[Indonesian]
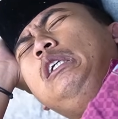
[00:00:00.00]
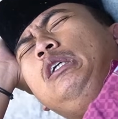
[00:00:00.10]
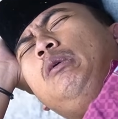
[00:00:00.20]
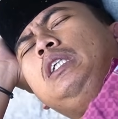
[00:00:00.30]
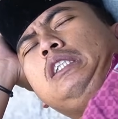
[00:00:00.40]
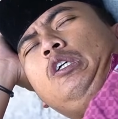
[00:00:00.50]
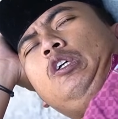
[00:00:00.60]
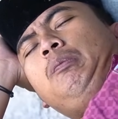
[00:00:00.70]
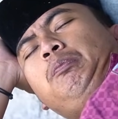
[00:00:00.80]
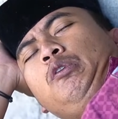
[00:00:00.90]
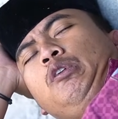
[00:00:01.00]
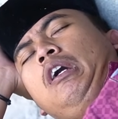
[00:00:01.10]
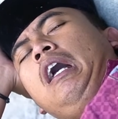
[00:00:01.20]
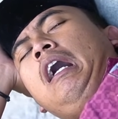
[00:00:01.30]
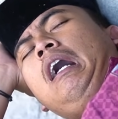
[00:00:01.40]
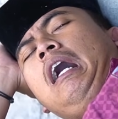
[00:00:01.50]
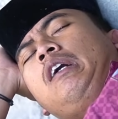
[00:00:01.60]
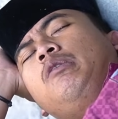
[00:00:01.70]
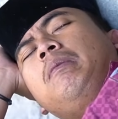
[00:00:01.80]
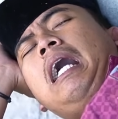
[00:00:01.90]
ya wes ngono bu
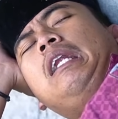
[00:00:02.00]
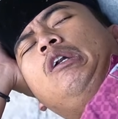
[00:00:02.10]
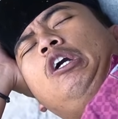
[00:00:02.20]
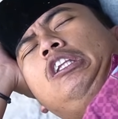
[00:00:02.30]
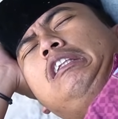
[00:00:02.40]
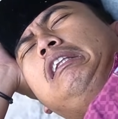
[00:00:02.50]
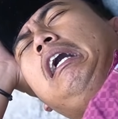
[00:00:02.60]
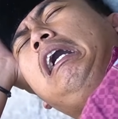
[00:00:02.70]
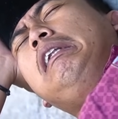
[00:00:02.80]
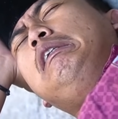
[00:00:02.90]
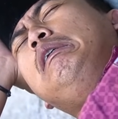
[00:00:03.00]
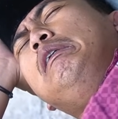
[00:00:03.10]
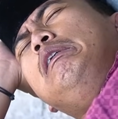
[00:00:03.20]
aku manut aduh